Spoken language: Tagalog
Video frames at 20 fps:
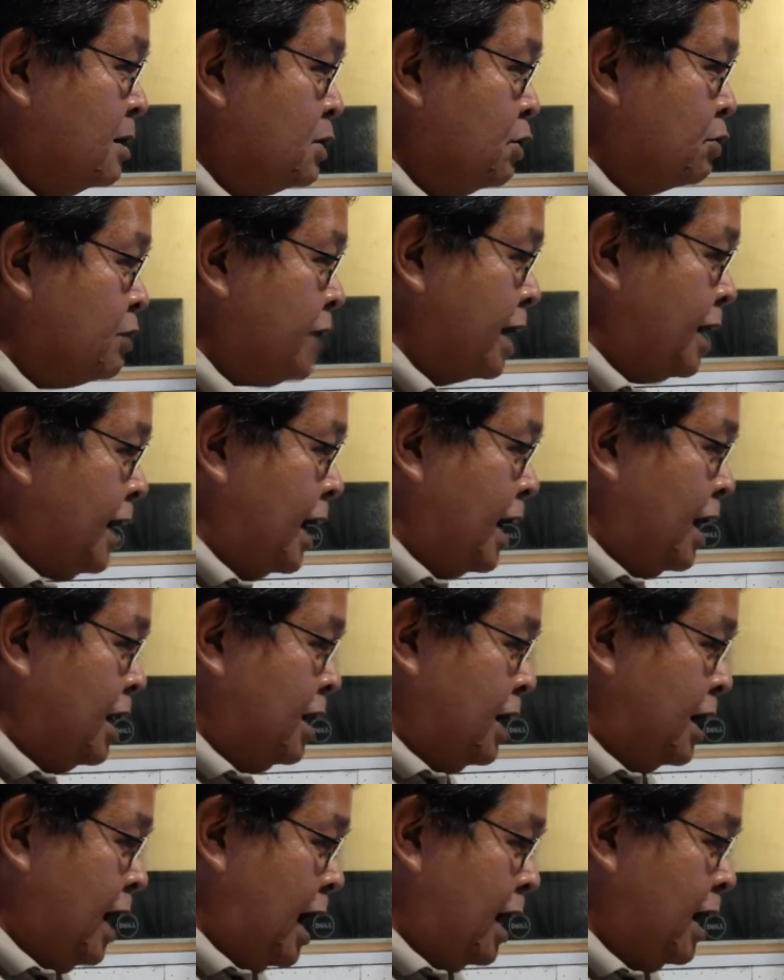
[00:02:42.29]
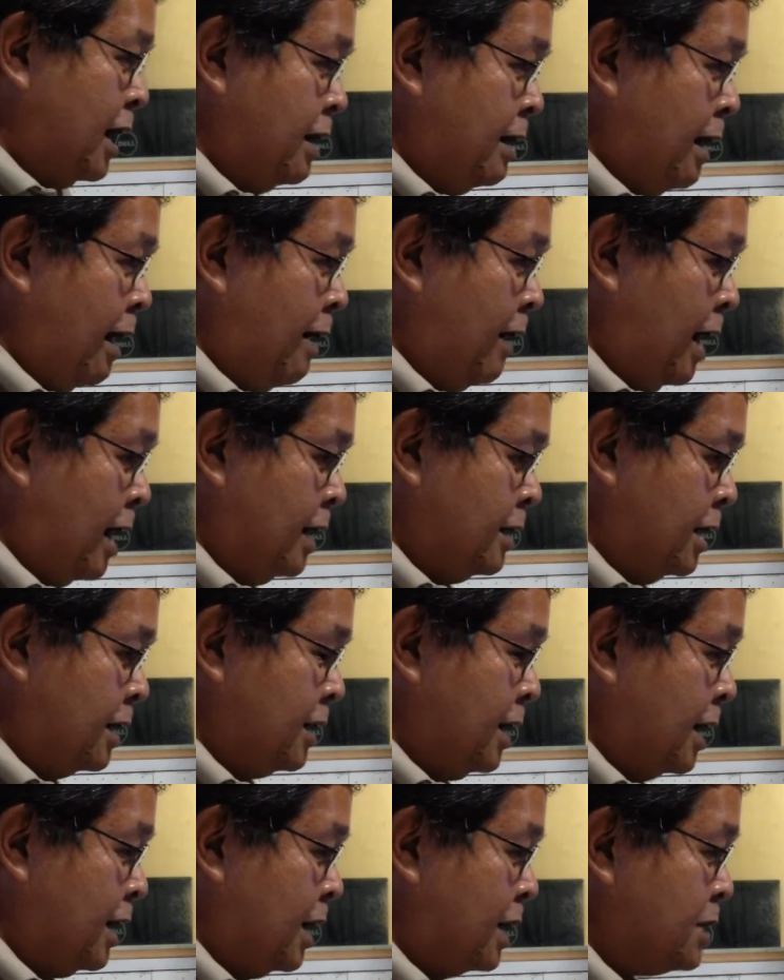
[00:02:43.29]
So technically, ang iyang
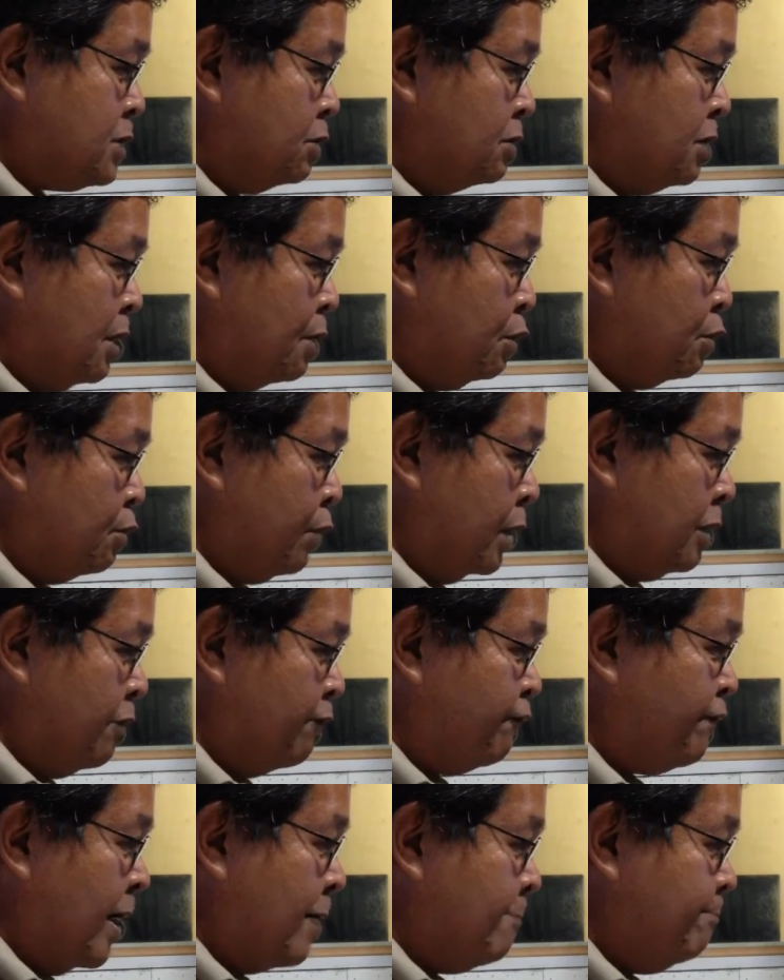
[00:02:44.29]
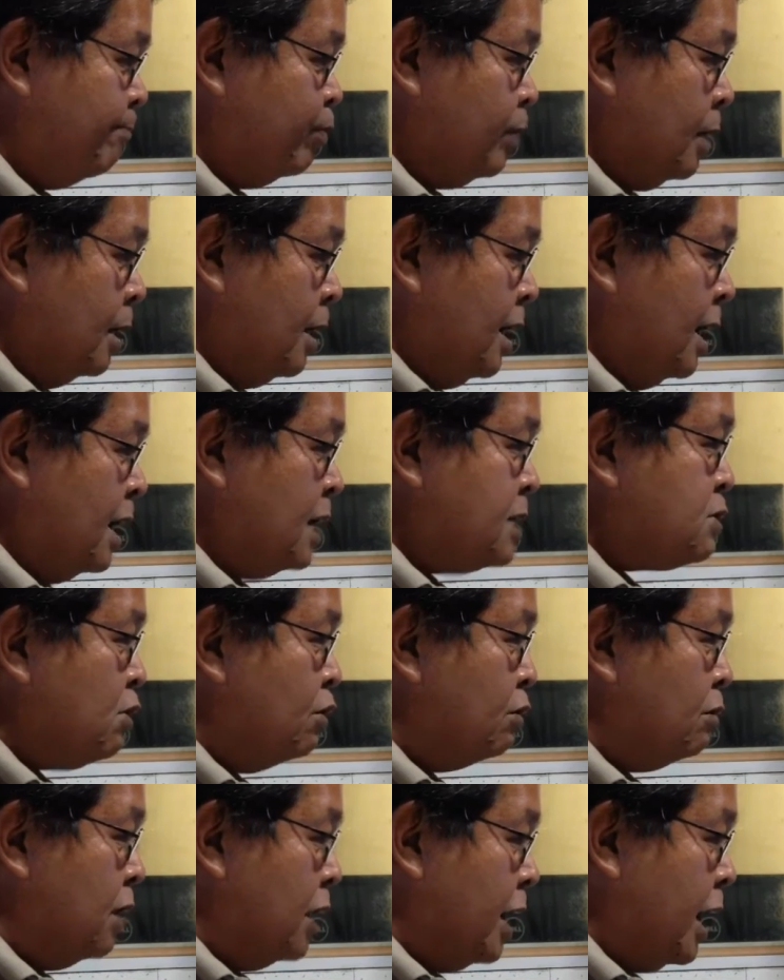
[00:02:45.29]
declaration 25 is
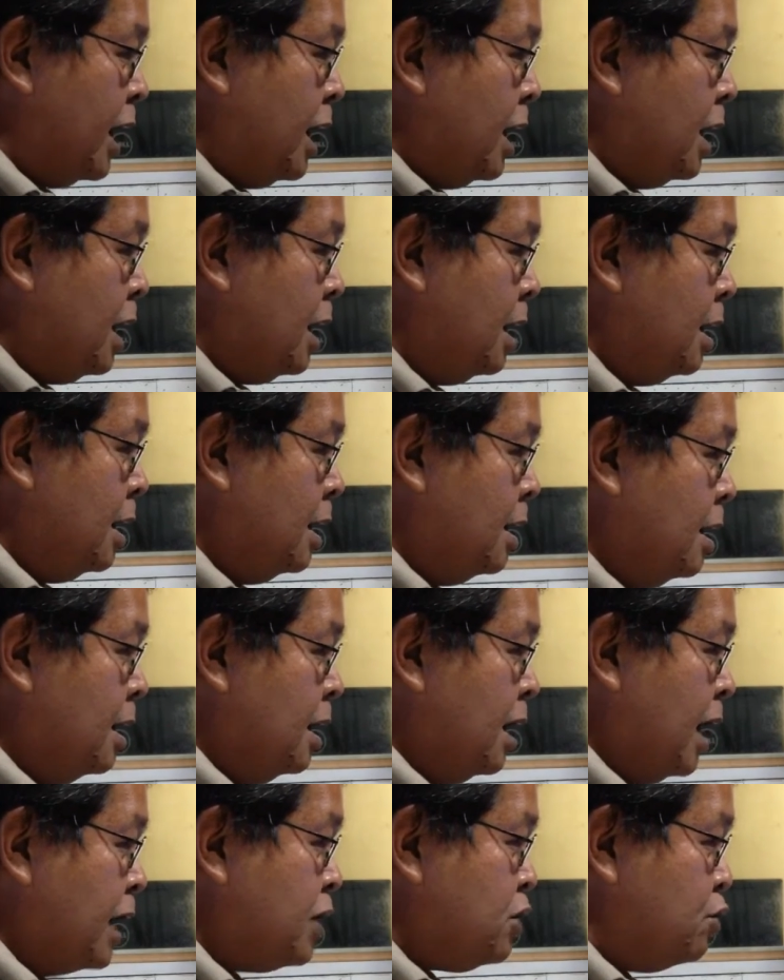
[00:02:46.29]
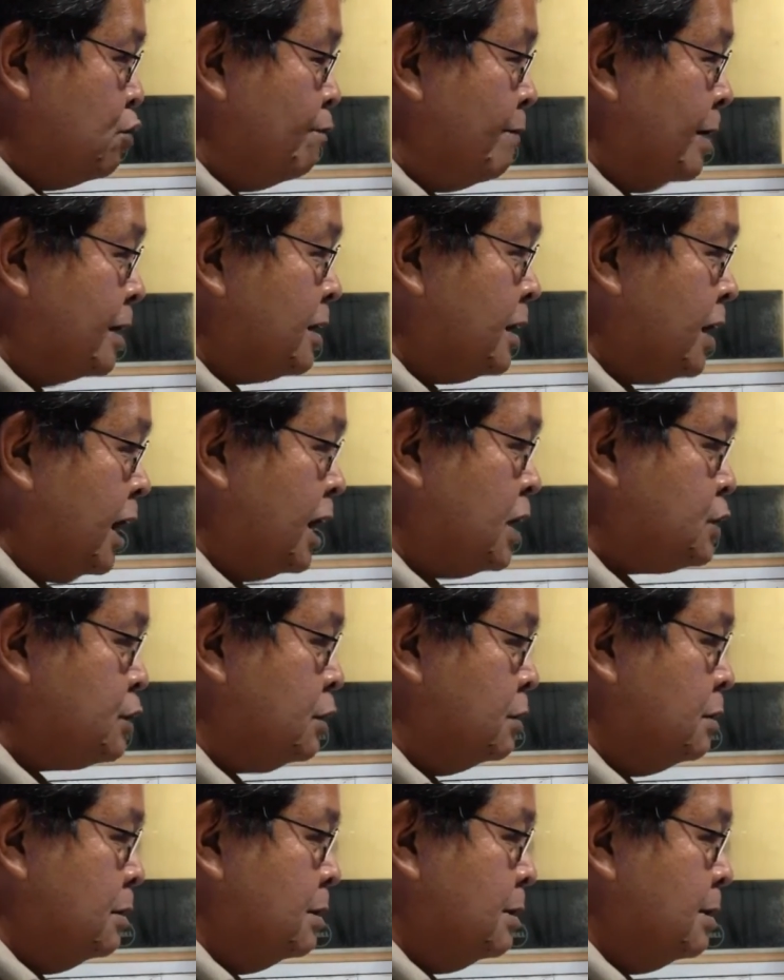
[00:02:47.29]
only a human
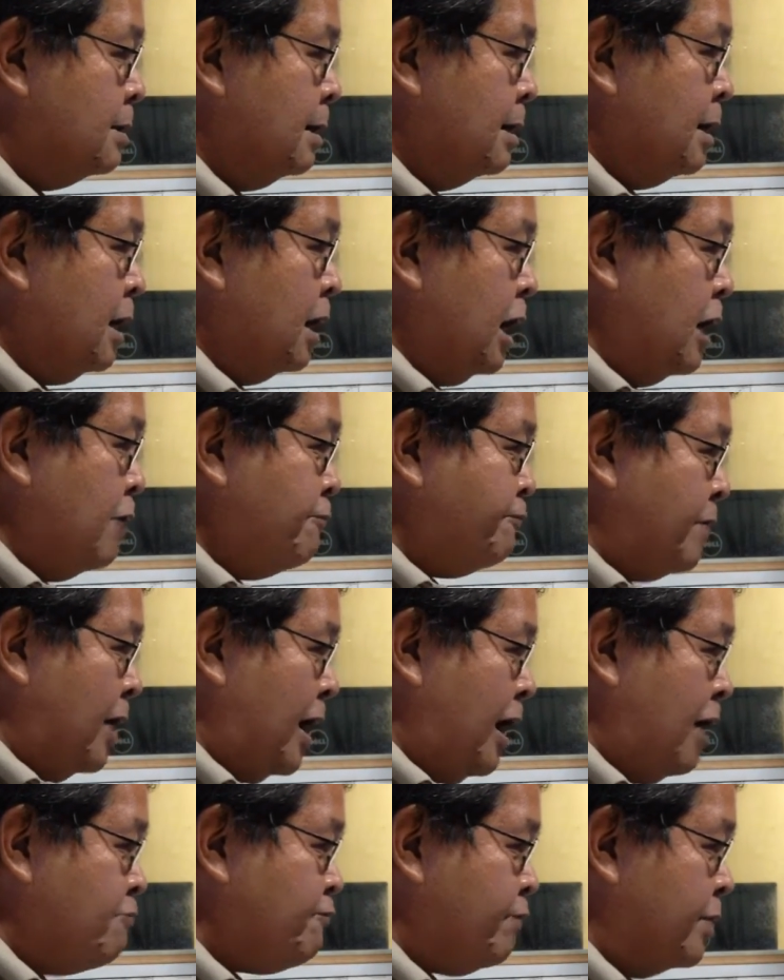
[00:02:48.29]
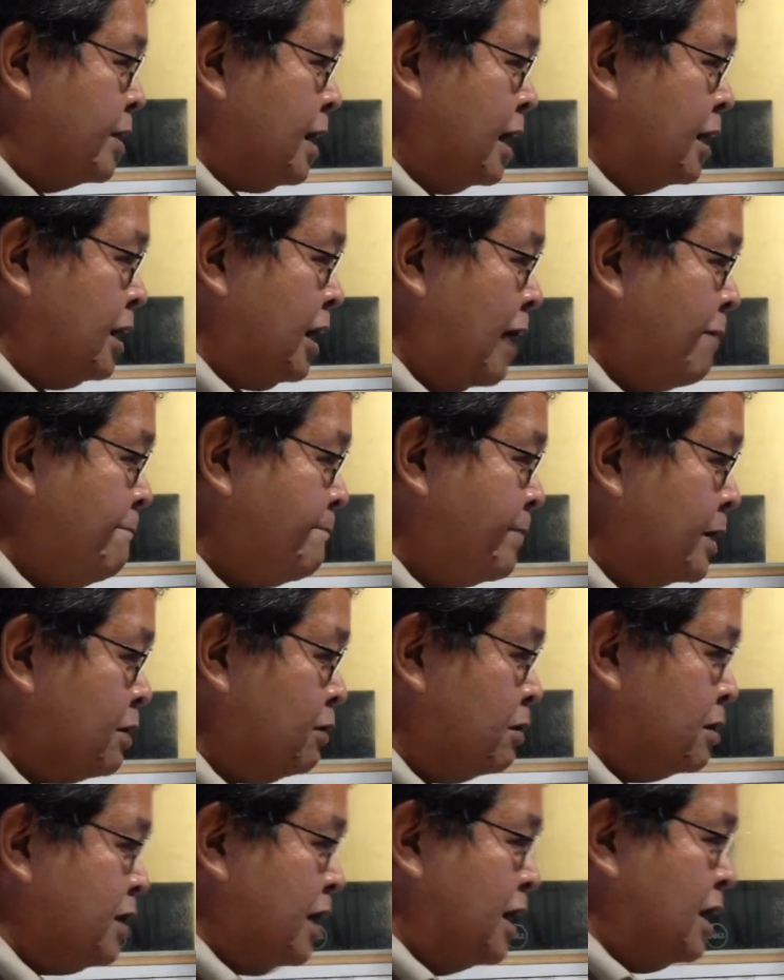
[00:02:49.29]
creation. If ever an
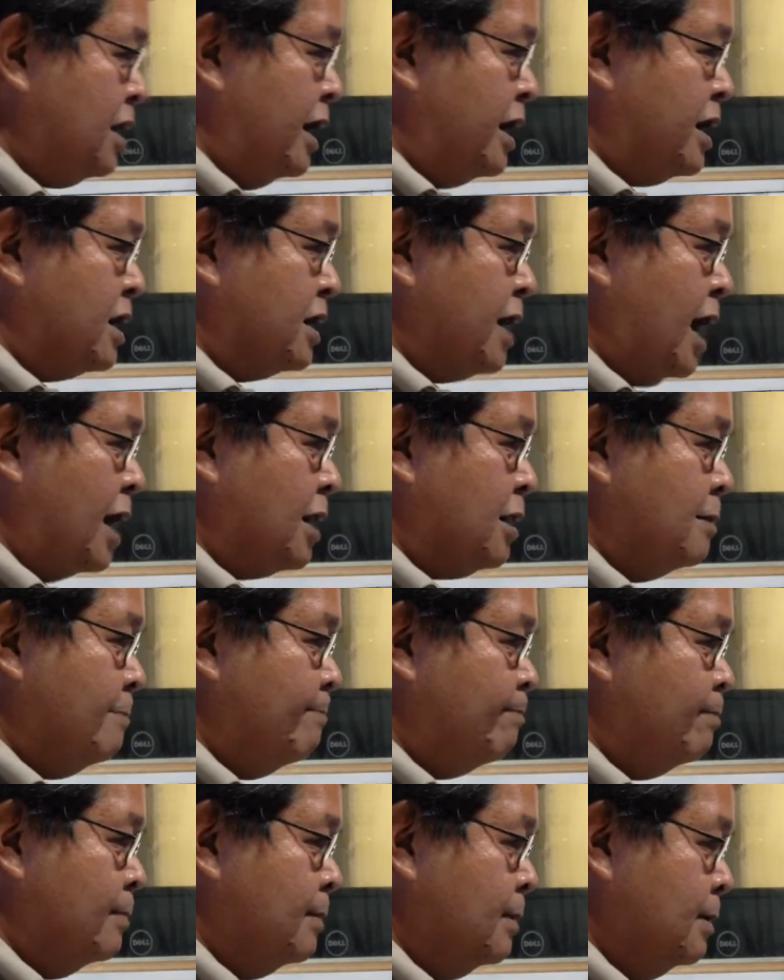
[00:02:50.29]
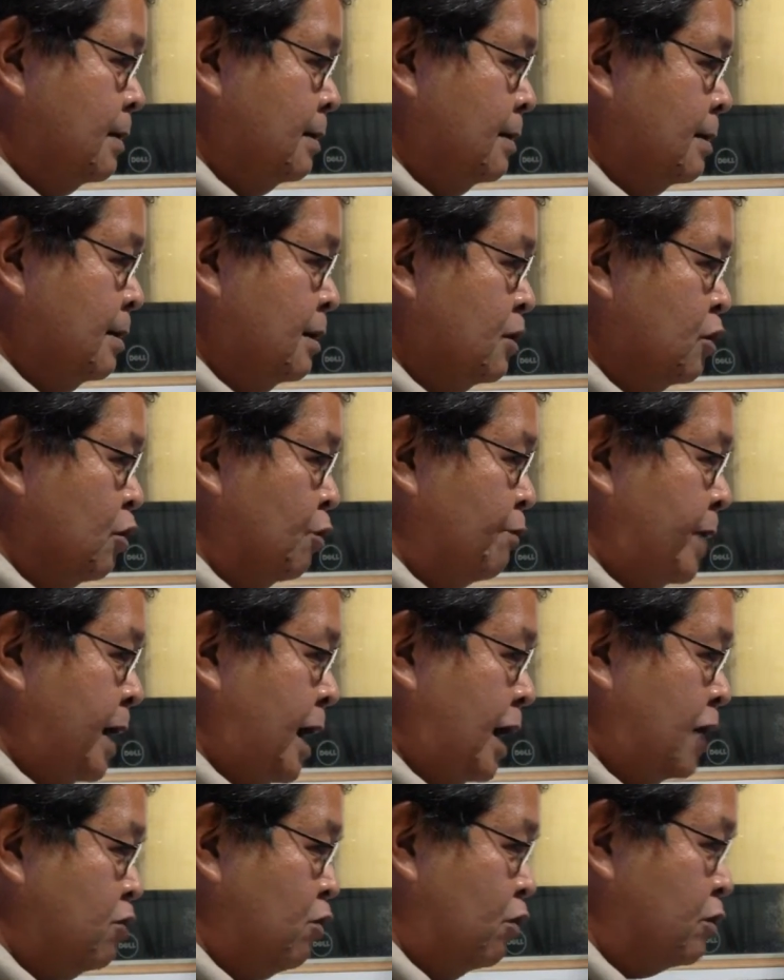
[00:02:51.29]
emperor declared that to be
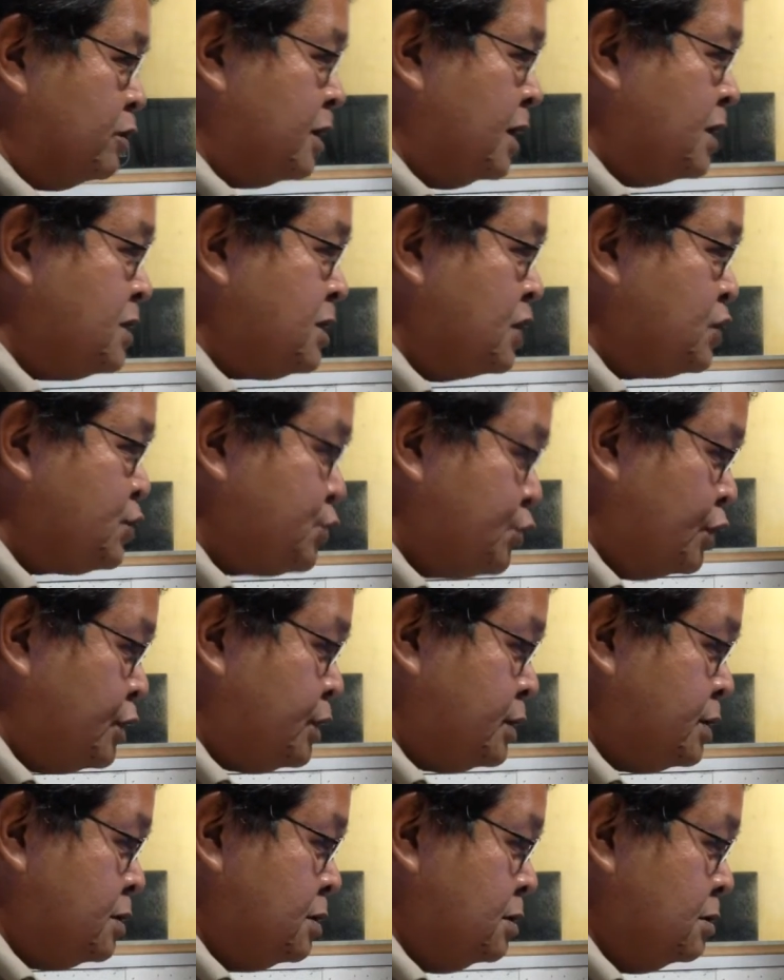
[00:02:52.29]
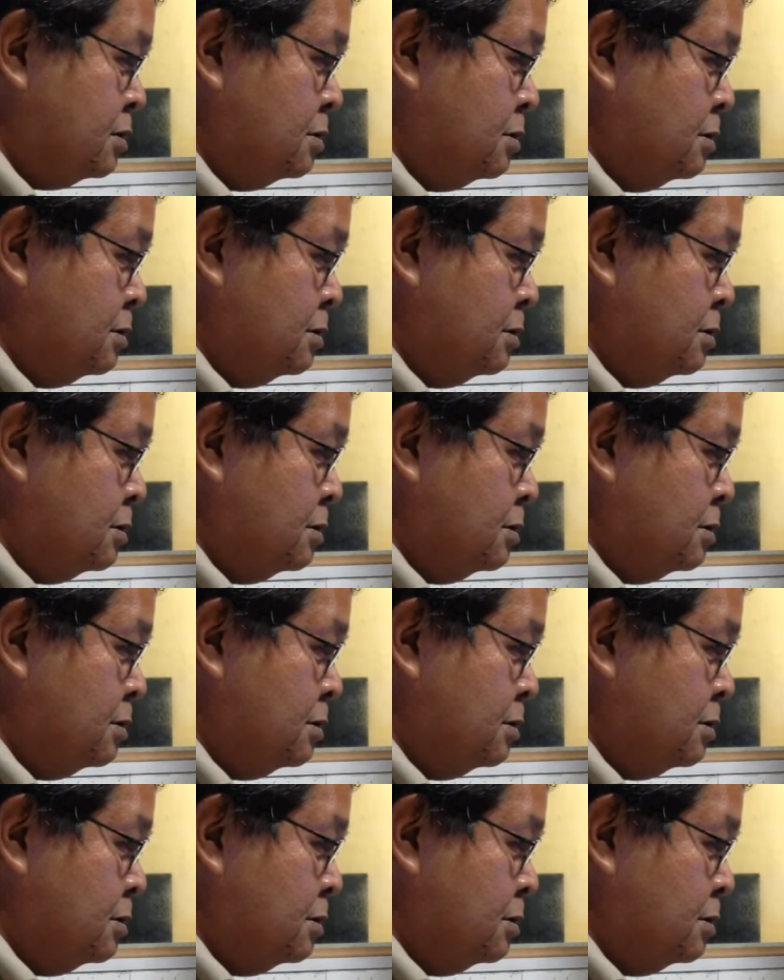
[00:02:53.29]
a doctrine sa church,